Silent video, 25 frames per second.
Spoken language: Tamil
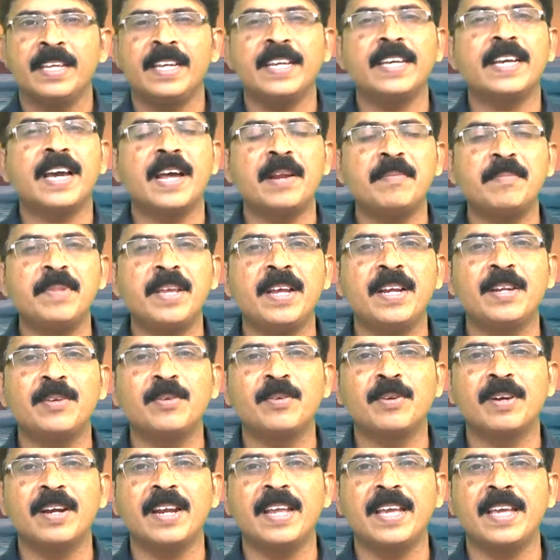எனக்கு
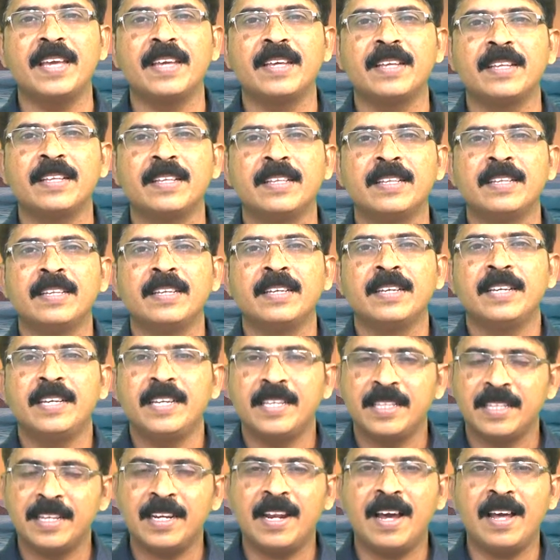அருமையானவர்களே
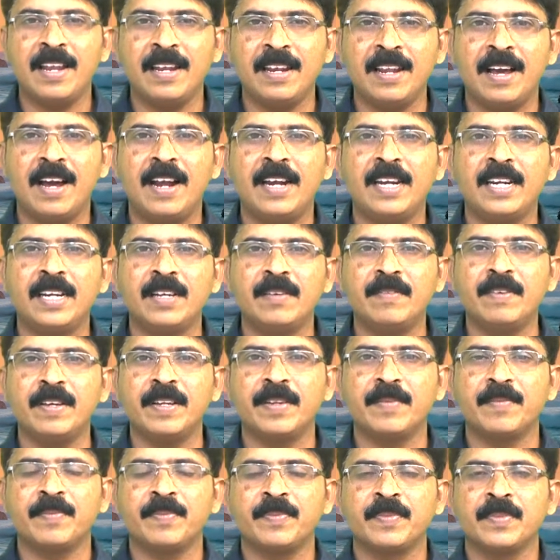இந்த நாளில்
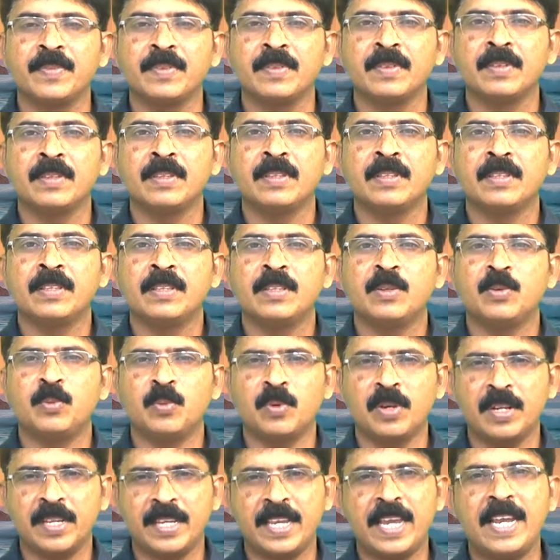ஆண்டவர்
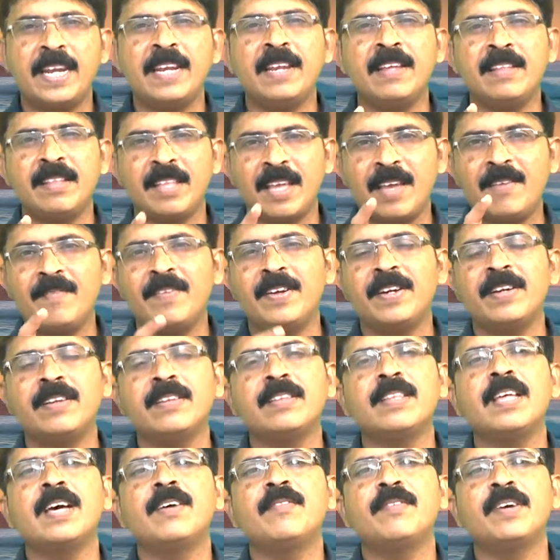உங்களுக்கு என்ன
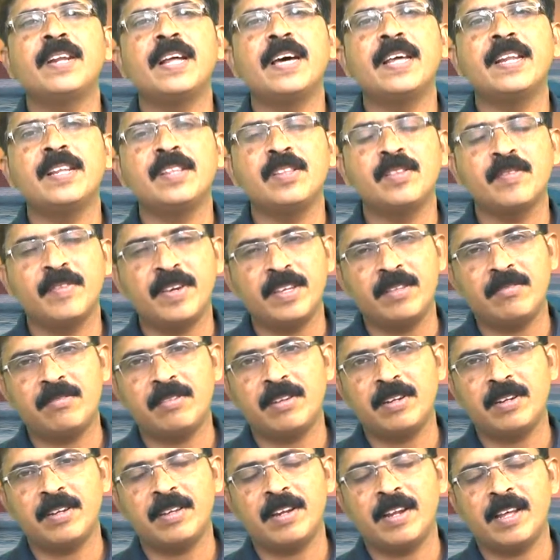தேவைன்றது அவர் அறிந்து
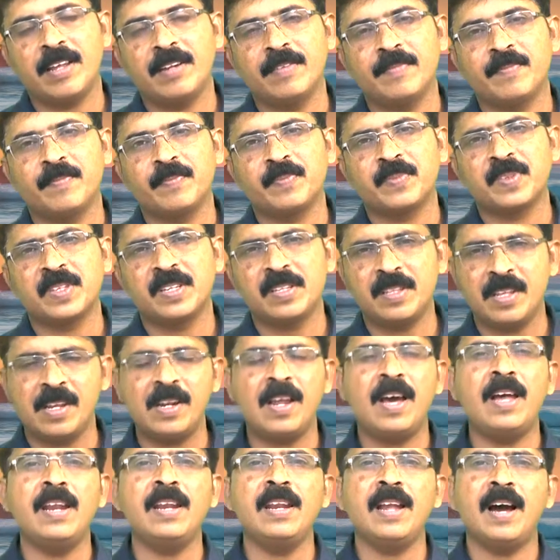வைத்திருக்கிறார் இந்த
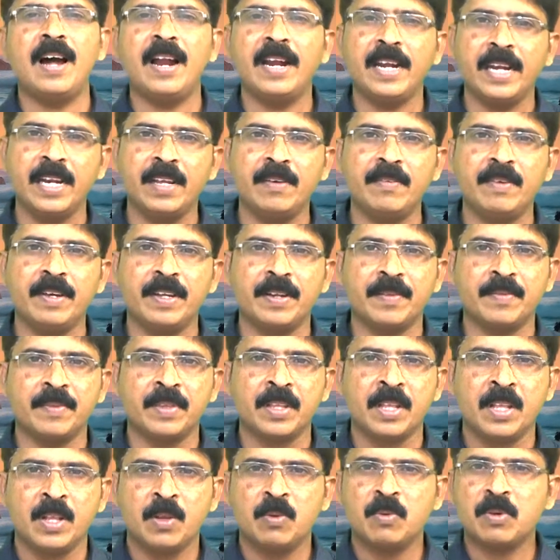நாளில் ஆண்டவர்
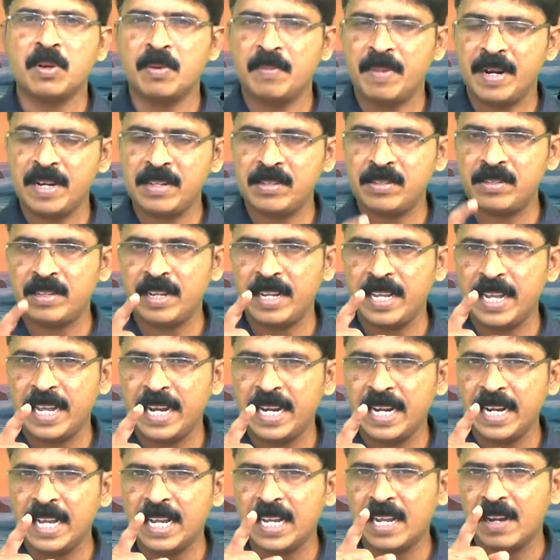உங்கள் மனசில்
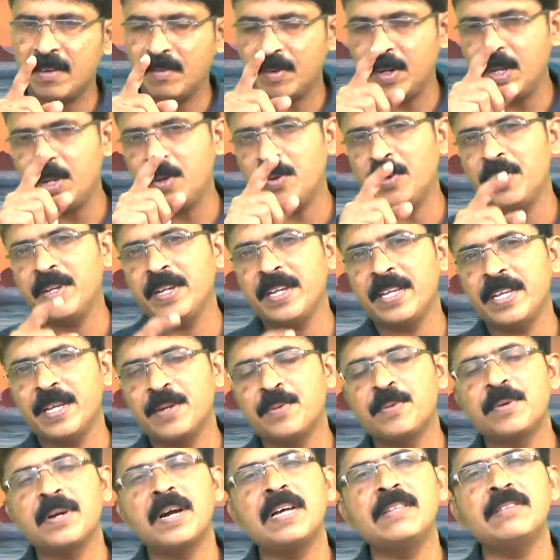என்ன கவலையோடு
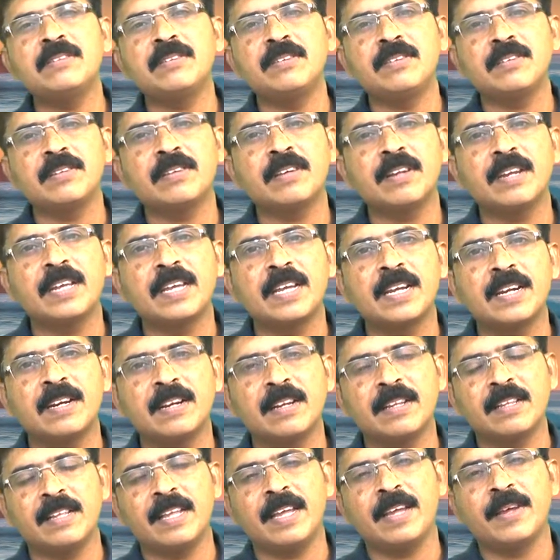நீங்கள் உட்கார்ந்துட்டு
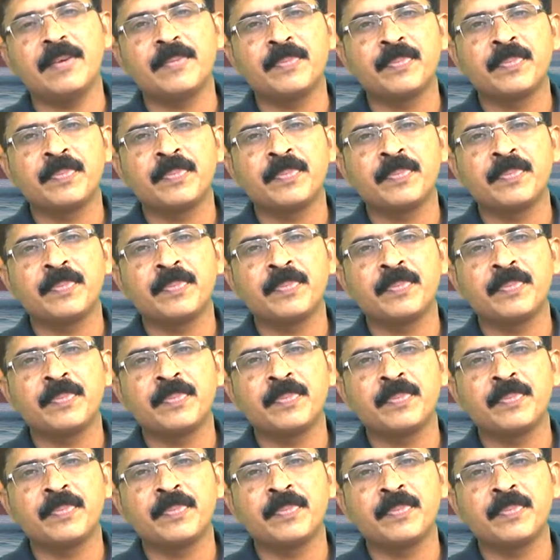இருக்கிறீங்கன்றத